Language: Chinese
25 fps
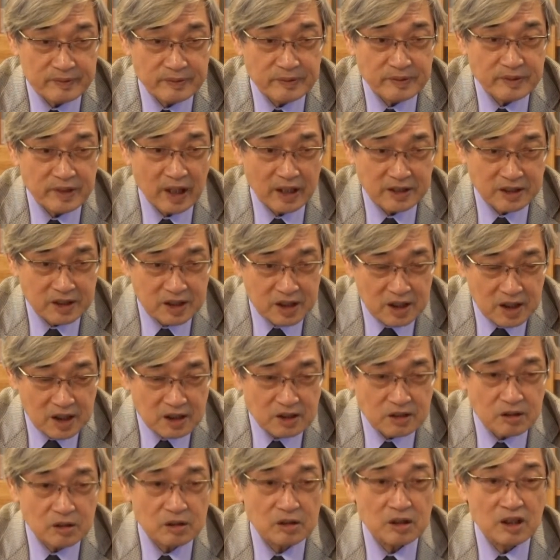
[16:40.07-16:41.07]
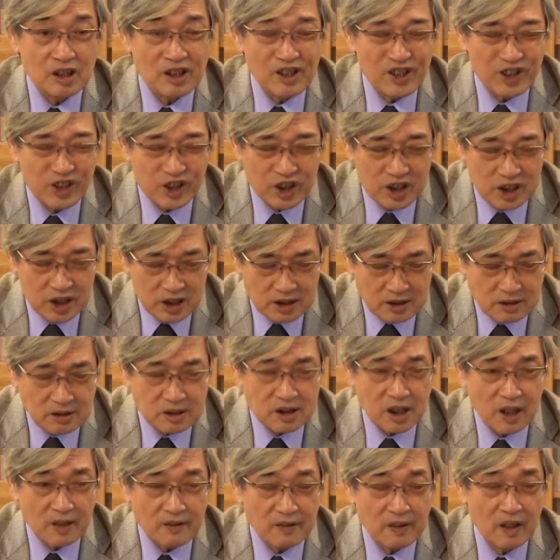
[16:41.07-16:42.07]
那这个就形
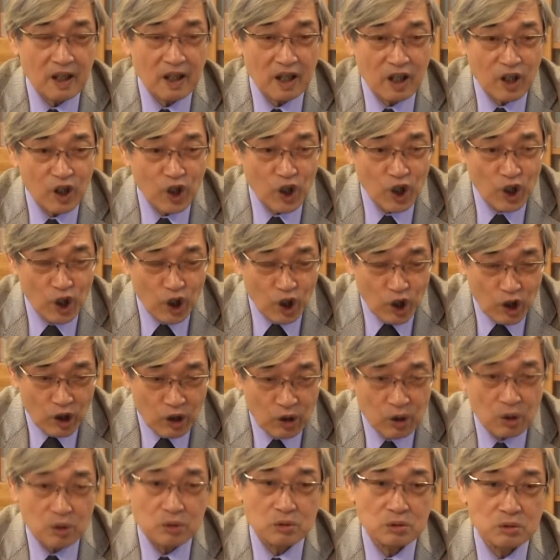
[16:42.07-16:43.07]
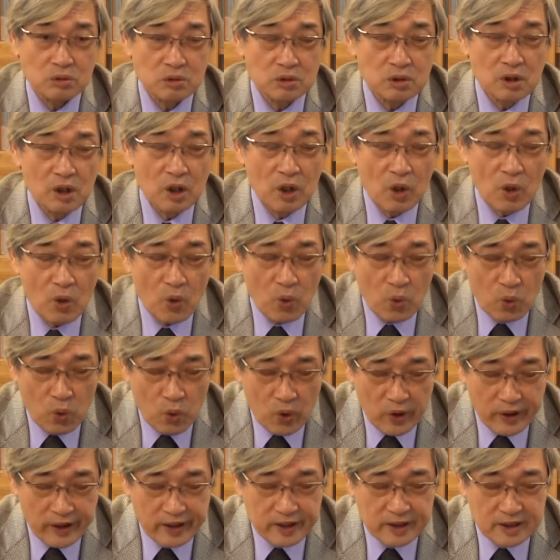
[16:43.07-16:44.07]
成了尔后
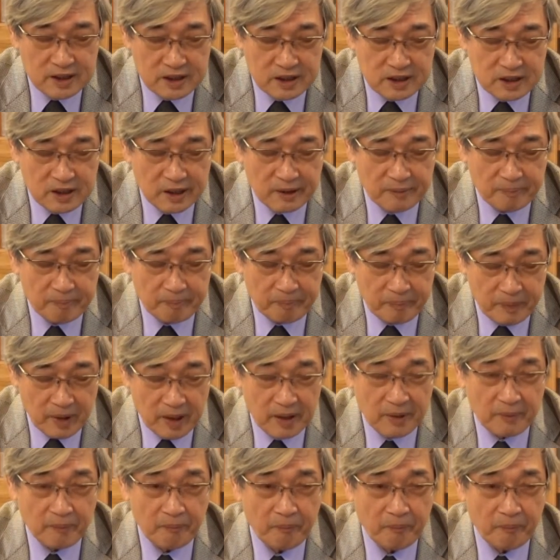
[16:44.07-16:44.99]
为什么